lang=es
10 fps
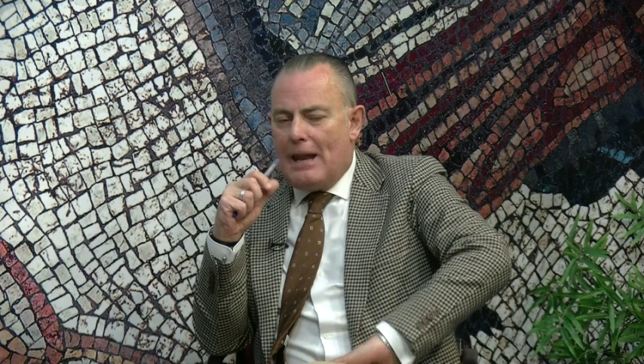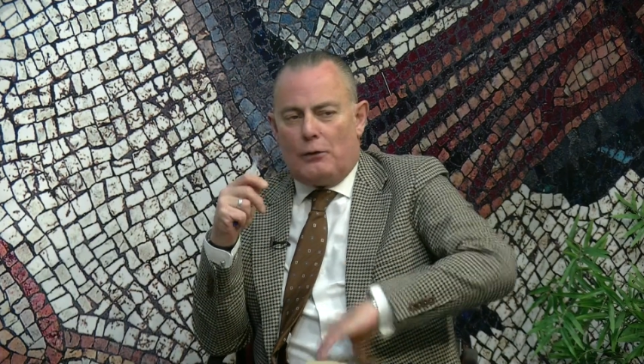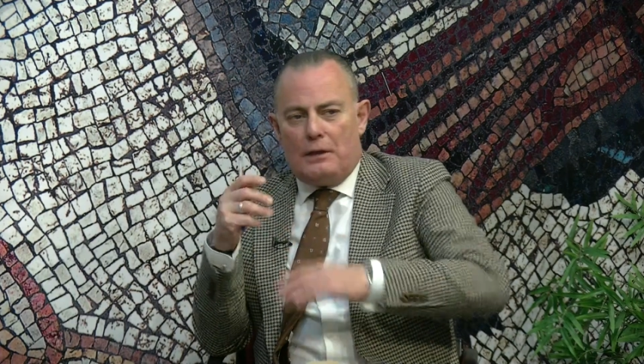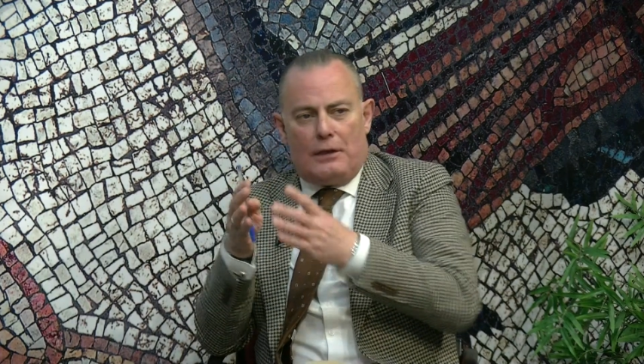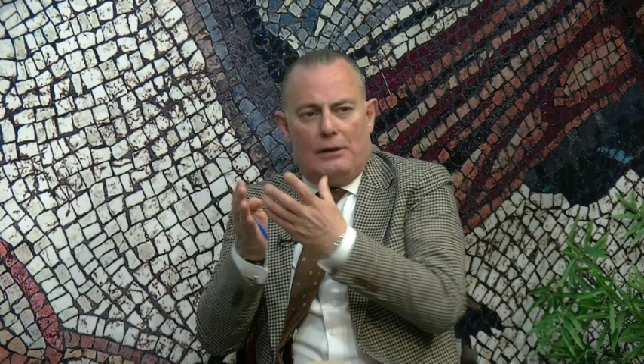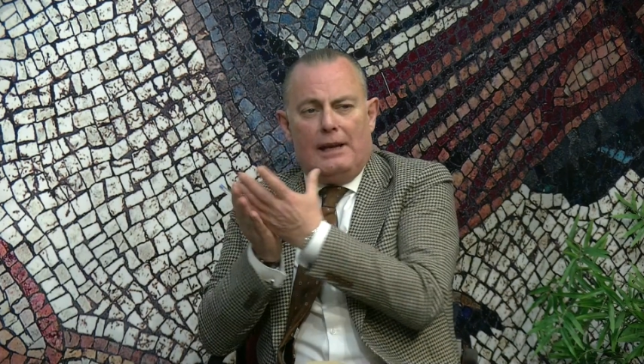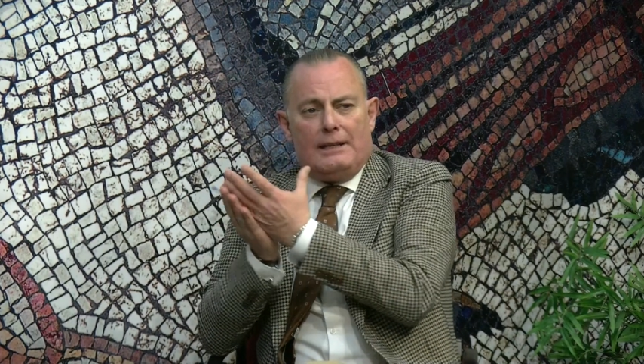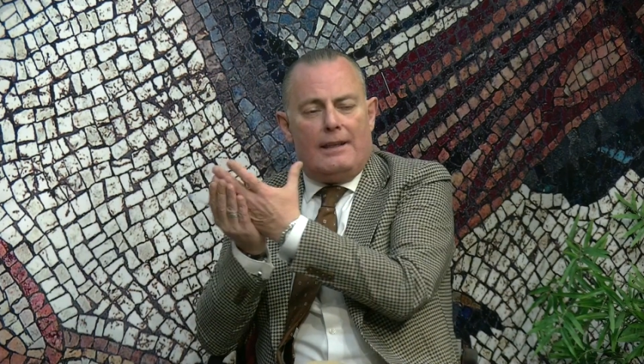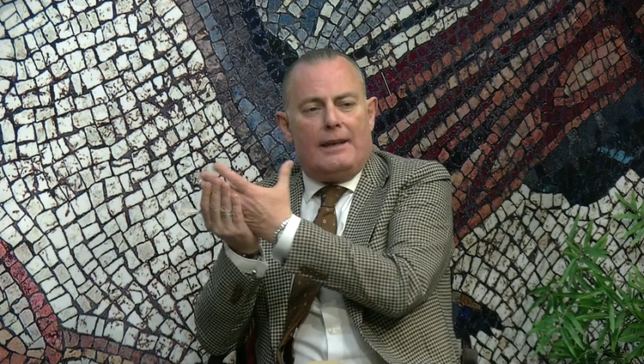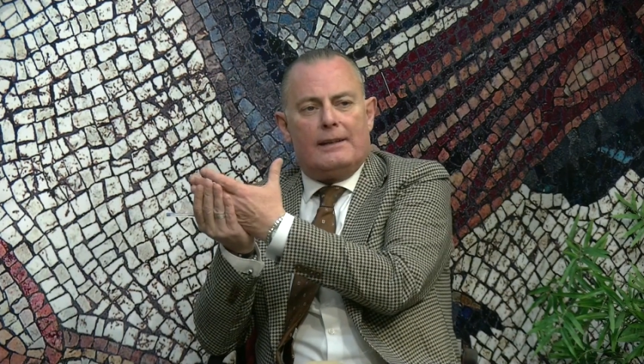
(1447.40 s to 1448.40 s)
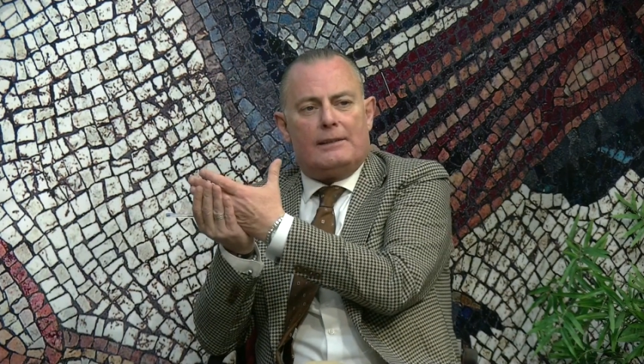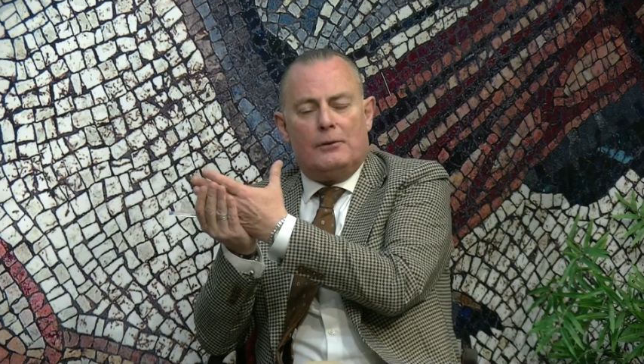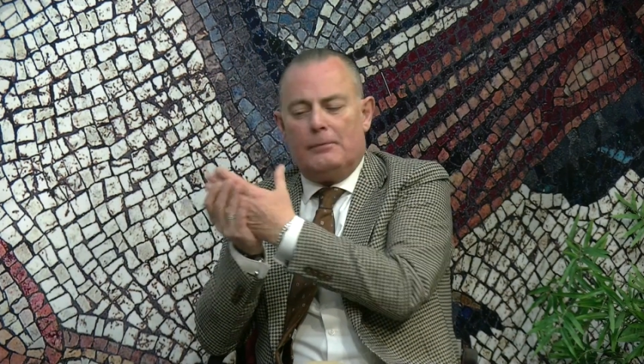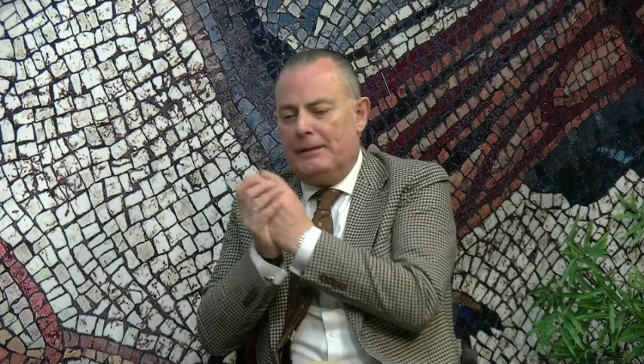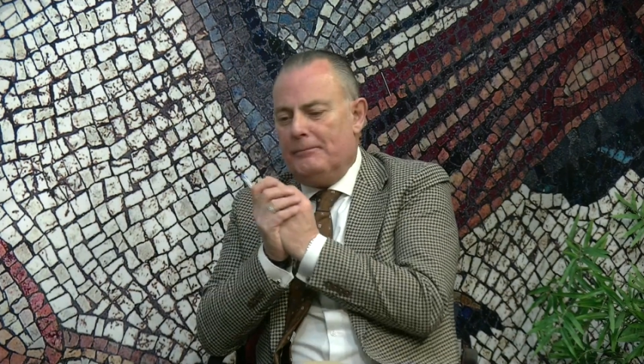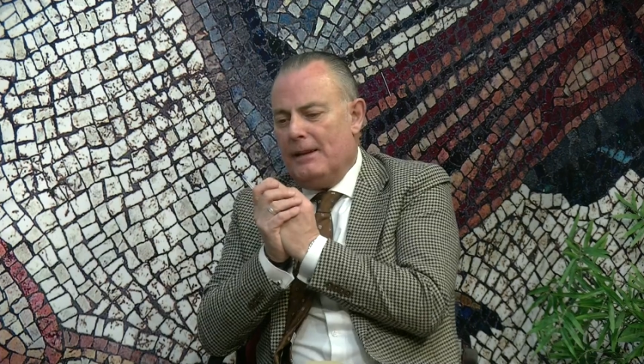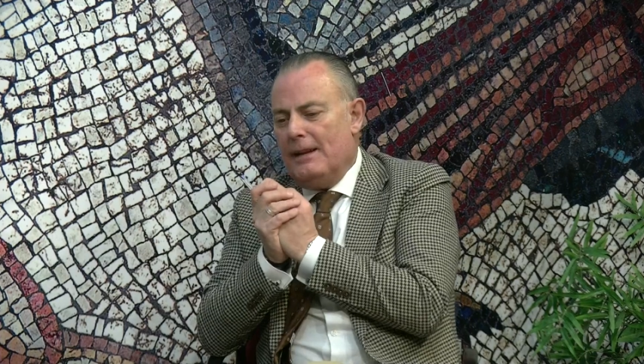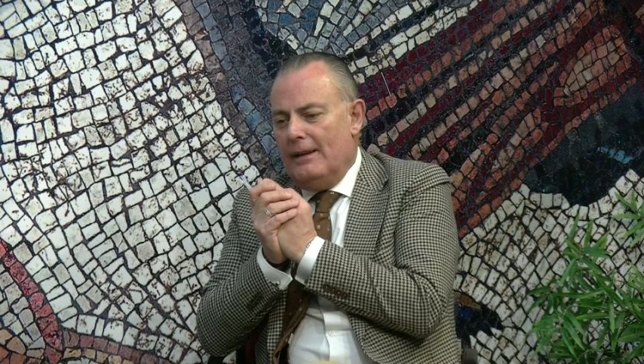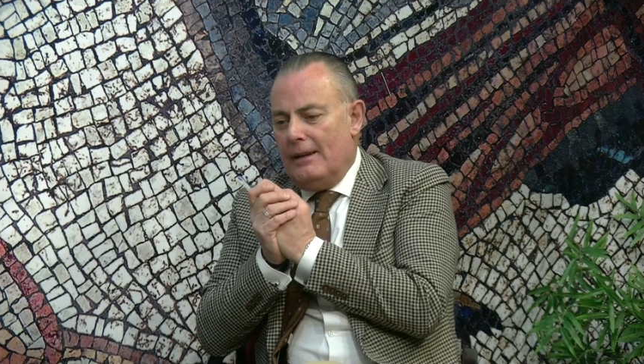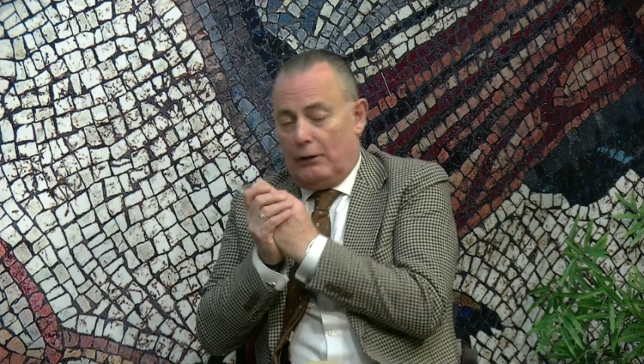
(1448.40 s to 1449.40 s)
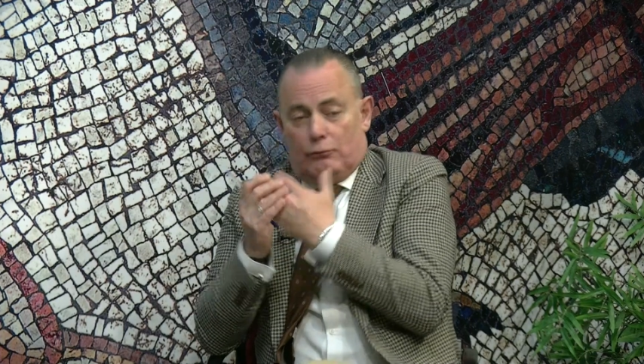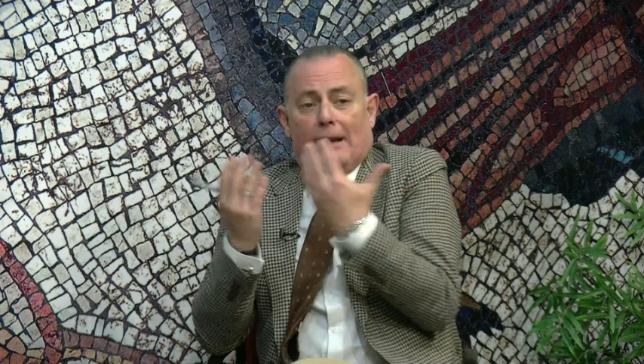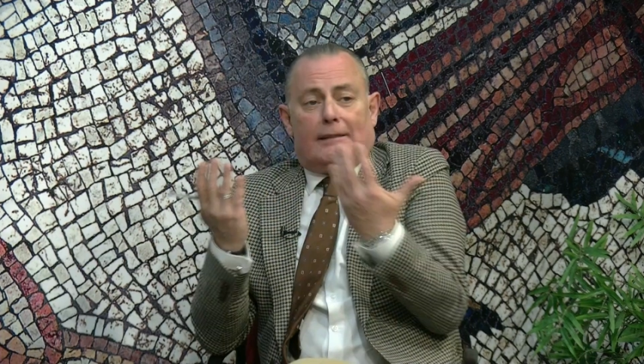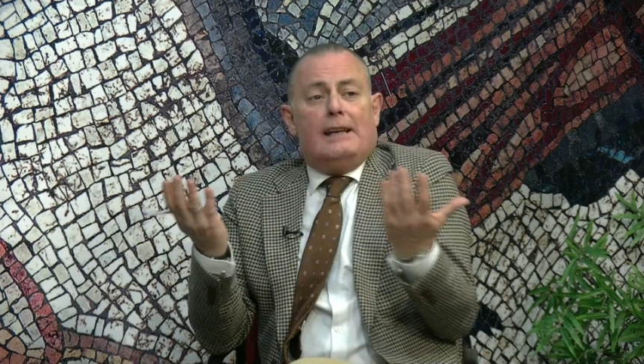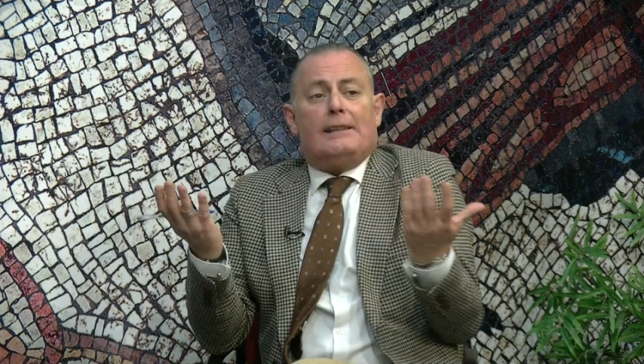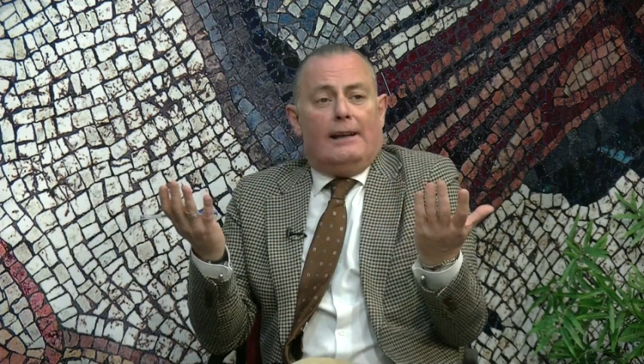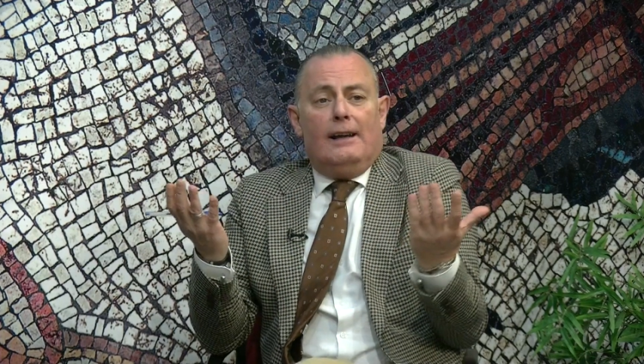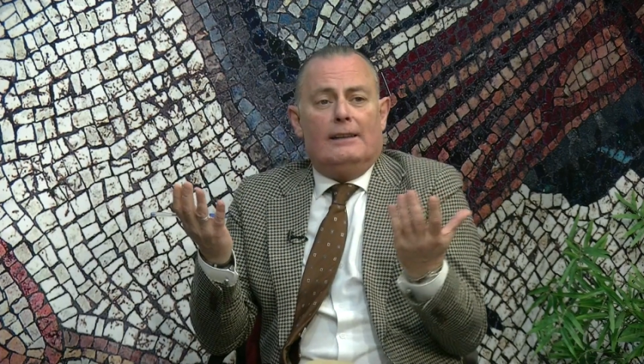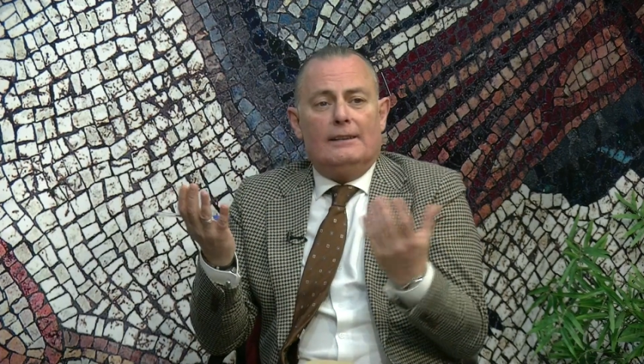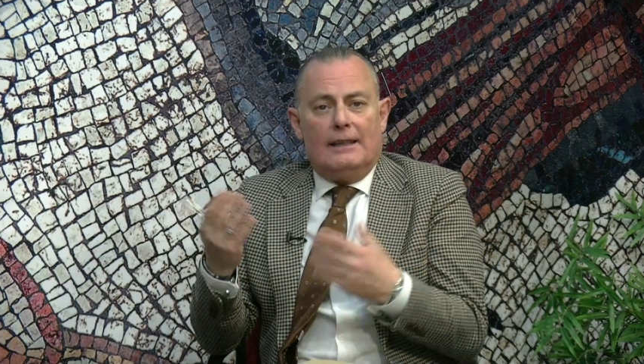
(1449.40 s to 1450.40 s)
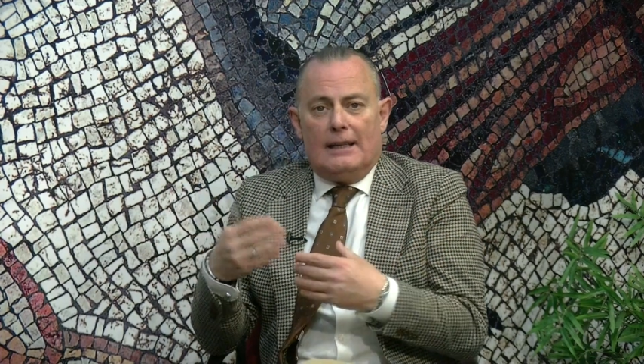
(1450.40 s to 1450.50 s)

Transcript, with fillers: las condiciones que se dan en este hombre, que es un artista,